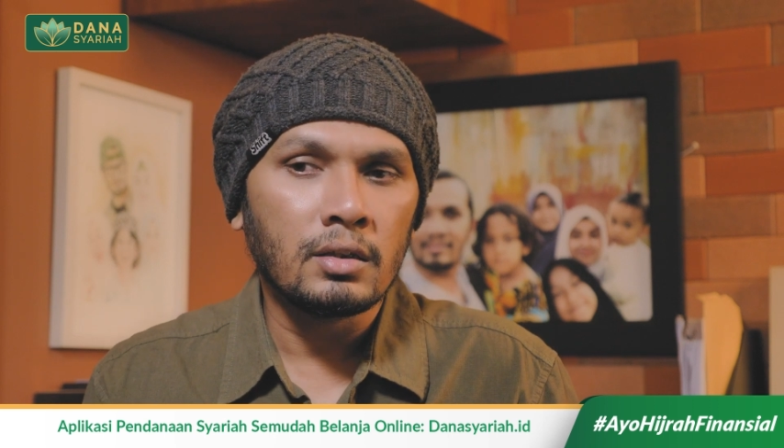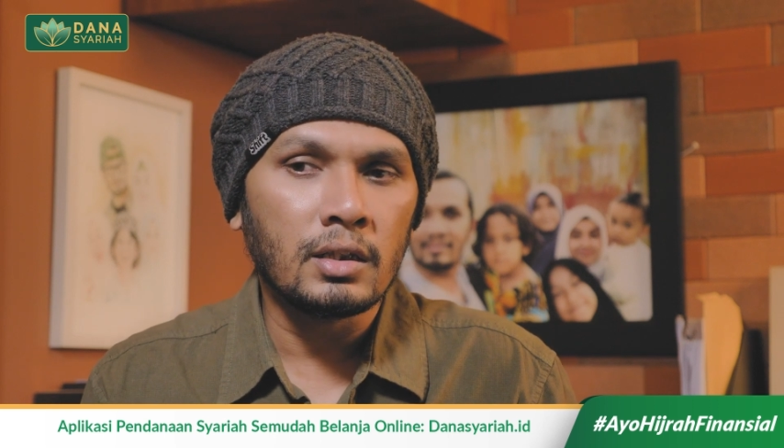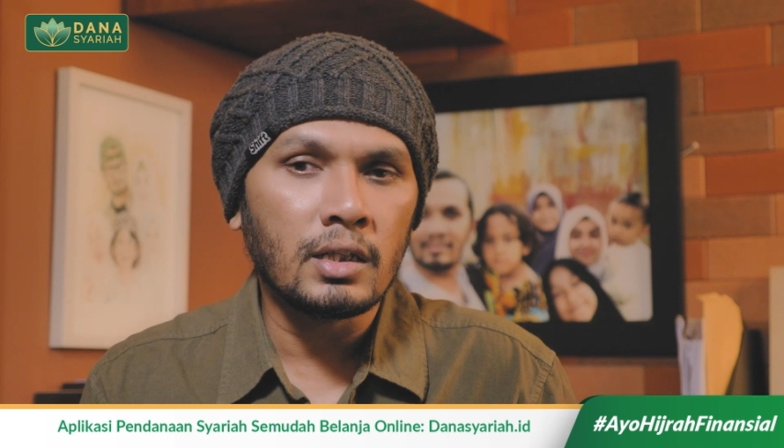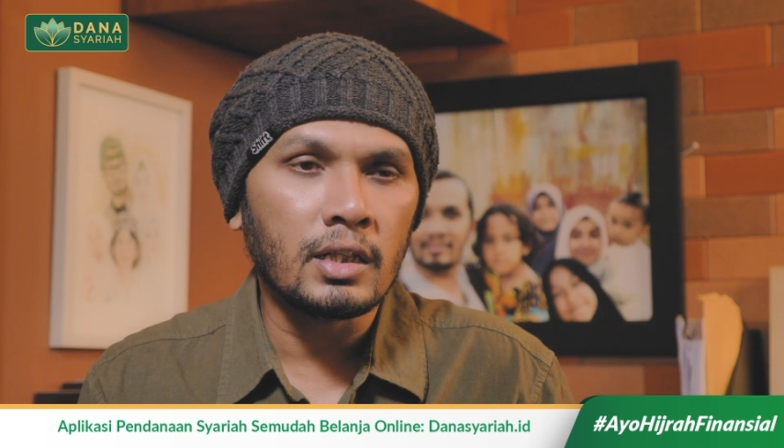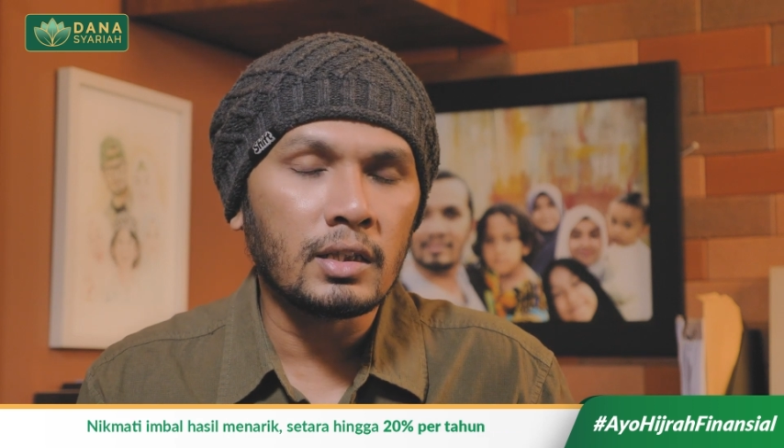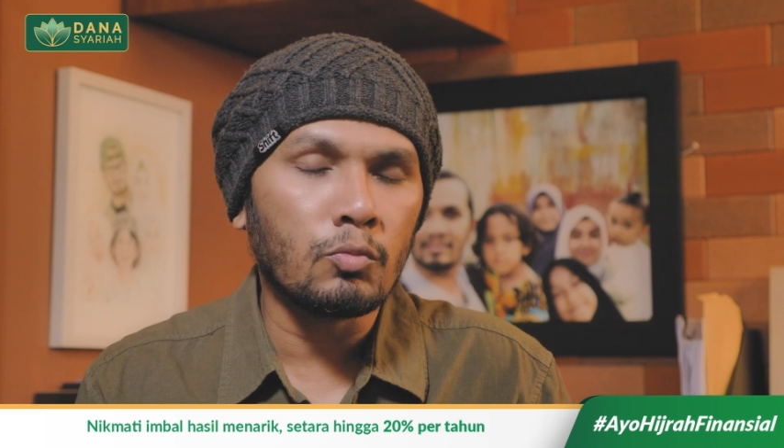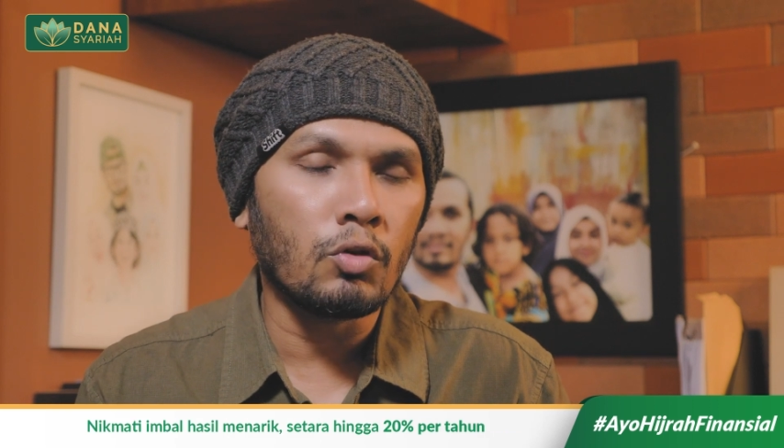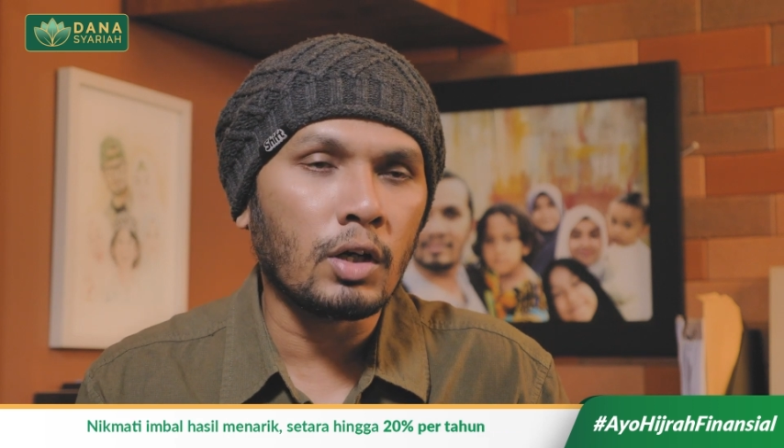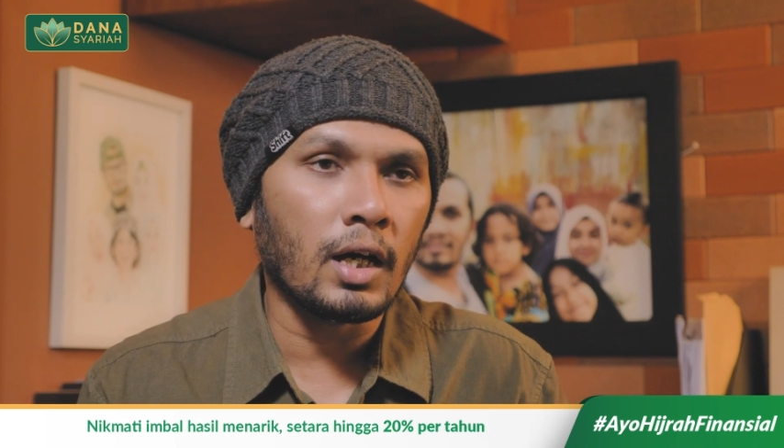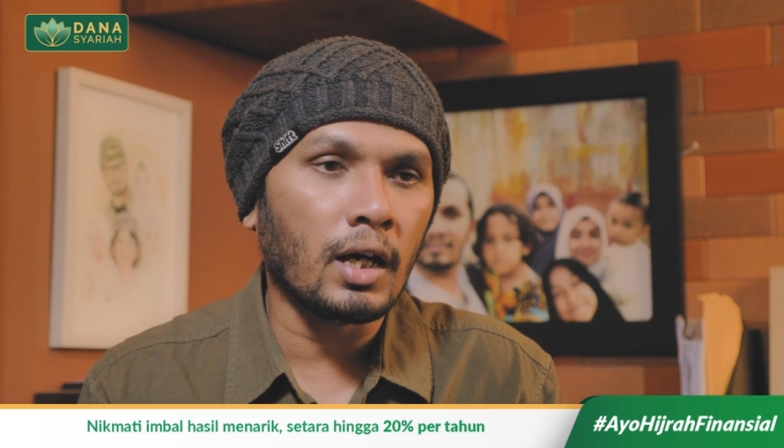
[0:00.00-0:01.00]
tidak
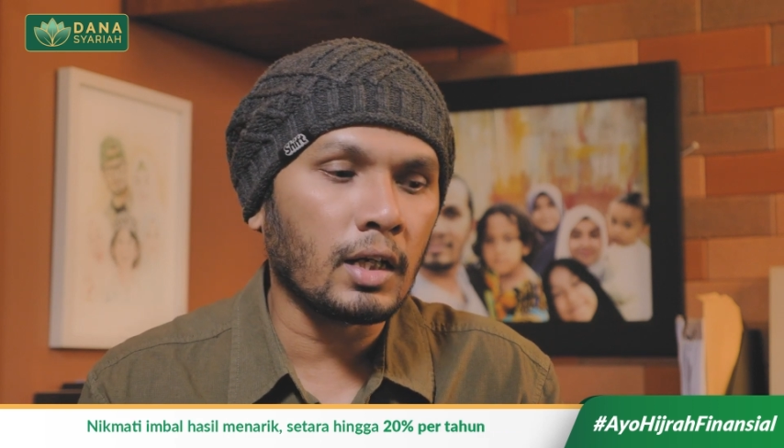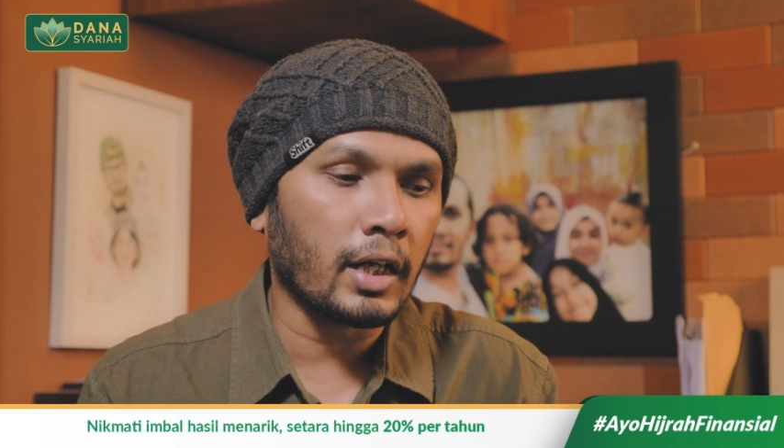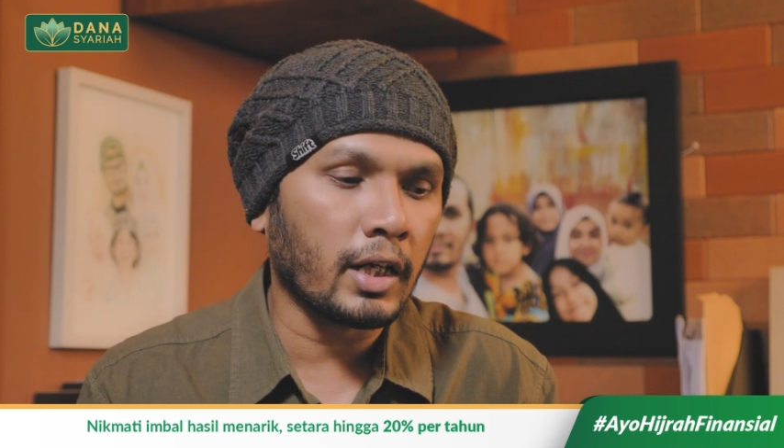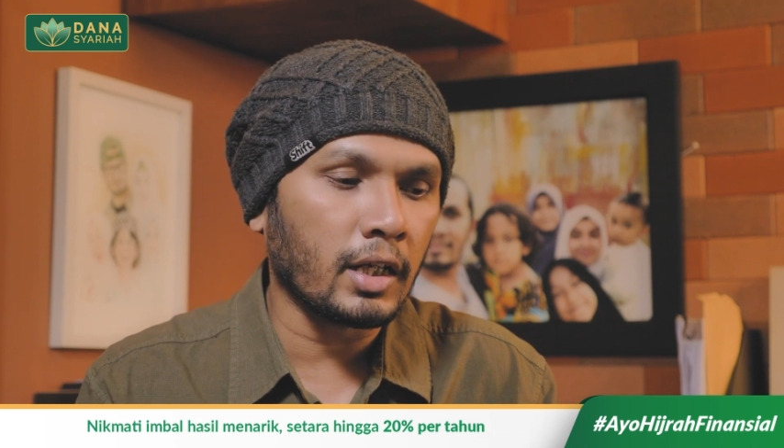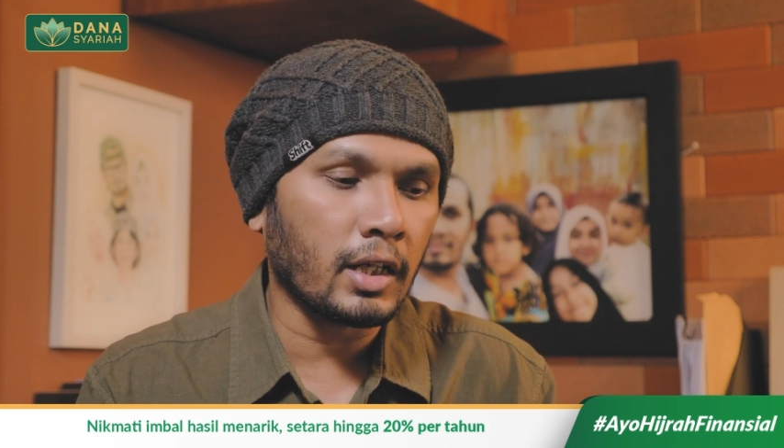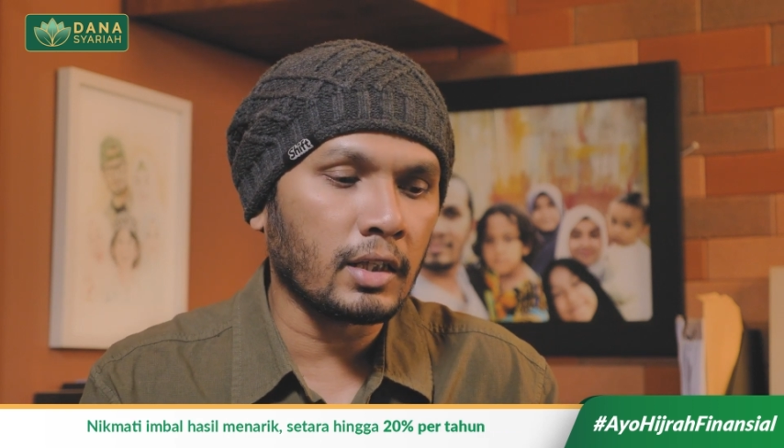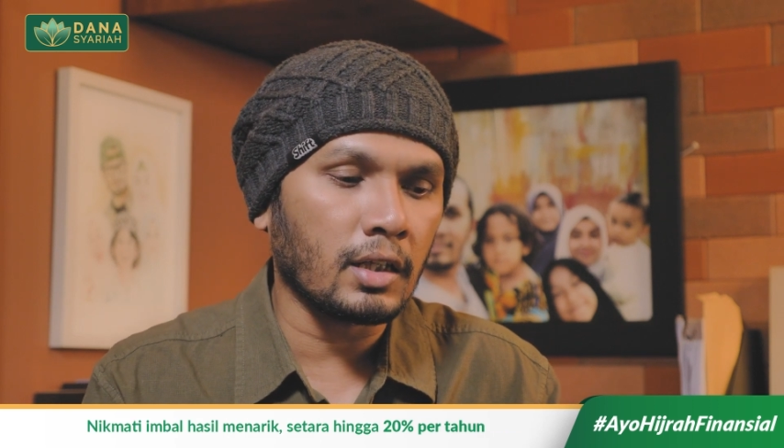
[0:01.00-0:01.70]
ditemukan akhirnya